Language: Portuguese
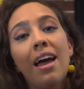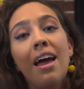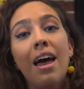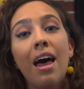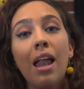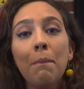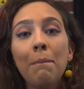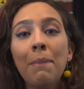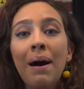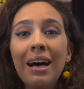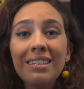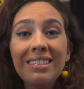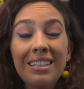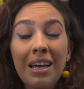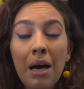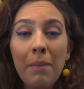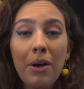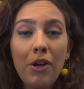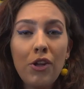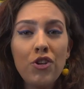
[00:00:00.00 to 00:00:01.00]
Ela
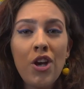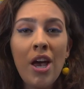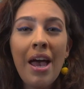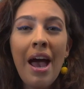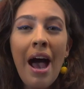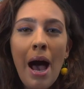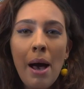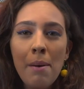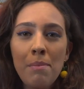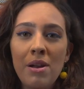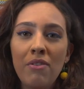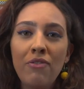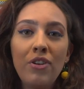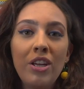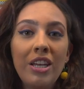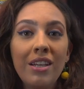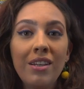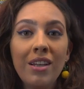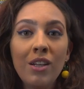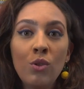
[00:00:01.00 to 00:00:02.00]
basicamente reabre a
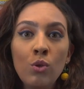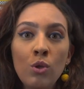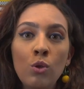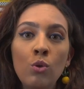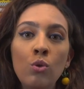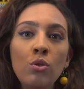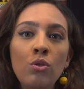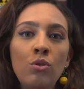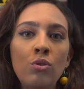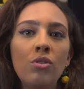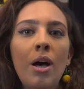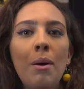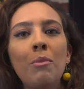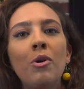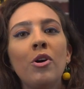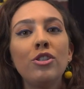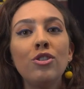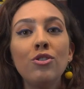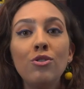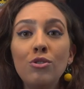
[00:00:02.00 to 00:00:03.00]
ferida do luto da
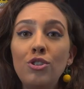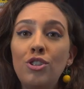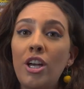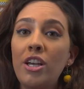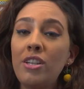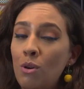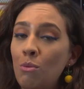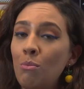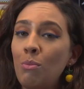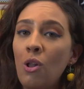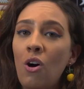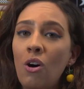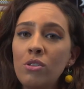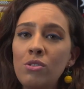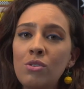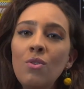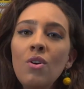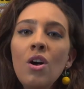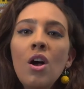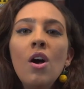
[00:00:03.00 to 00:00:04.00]
morte do Jason
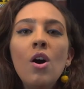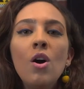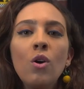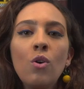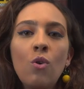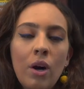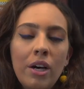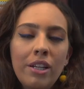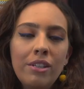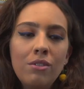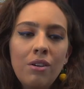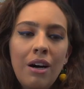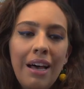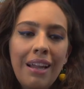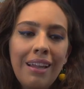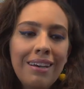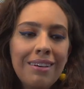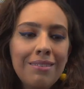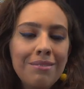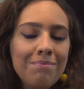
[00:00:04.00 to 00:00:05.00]
Blossom quando
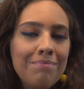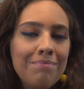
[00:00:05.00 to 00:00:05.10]
ela